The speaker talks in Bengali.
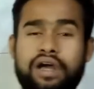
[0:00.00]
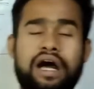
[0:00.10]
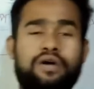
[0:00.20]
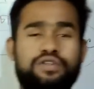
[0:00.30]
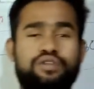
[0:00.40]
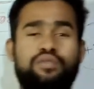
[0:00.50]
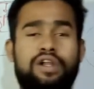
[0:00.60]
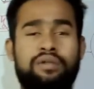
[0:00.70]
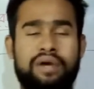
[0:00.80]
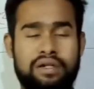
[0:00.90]
আকর্ষণ
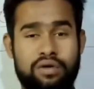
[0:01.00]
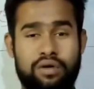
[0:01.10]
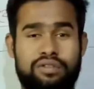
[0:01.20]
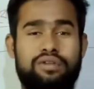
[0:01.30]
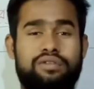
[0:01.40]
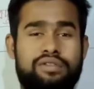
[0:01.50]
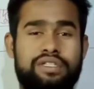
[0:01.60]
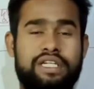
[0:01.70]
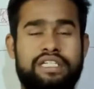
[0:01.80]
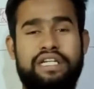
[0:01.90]
বলের মান কত হচ্ছে
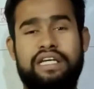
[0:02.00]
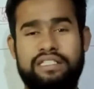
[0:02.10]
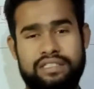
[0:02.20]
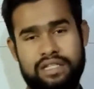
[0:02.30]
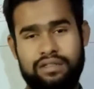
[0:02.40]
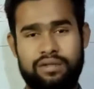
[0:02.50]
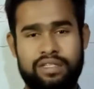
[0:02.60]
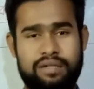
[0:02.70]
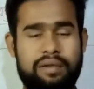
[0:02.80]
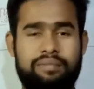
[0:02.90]
সেটা স্থির
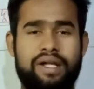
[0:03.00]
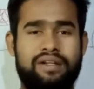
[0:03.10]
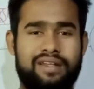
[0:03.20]
তরিতের ব্যাপার